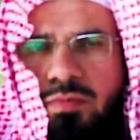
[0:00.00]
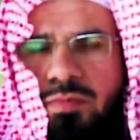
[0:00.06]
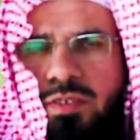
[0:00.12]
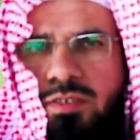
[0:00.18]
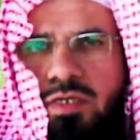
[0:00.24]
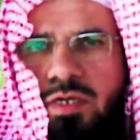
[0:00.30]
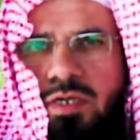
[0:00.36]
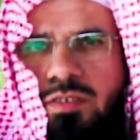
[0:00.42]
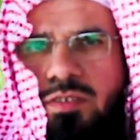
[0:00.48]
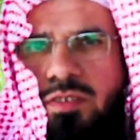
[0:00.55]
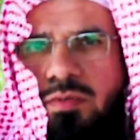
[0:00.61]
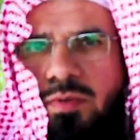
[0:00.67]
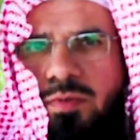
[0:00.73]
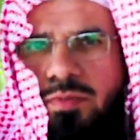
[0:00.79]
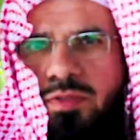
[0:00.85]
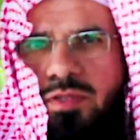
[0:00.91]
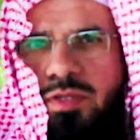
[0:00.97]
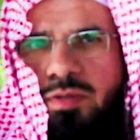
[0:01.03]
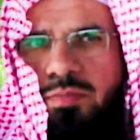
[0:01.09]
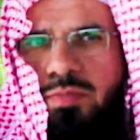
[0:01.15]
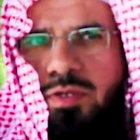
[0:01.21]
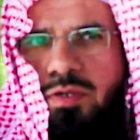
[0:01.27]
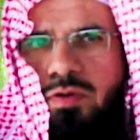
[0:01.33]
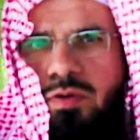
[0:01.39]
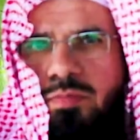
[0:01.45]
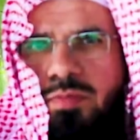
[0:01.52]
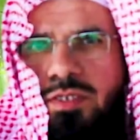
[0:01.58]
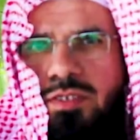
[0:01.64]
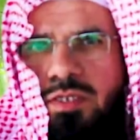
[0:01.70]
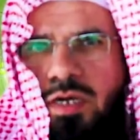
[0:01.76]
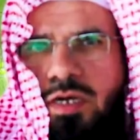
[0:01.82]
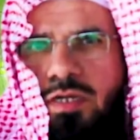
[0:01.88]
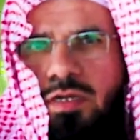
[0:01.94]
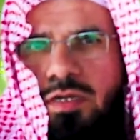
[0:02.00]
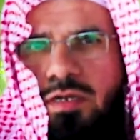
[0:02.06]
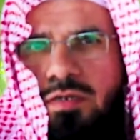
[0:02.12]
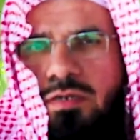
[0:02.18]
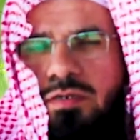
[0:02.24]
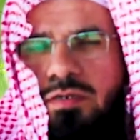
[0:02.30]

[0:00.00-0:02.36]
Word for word: ما تقدم من ذنبه وما تأخر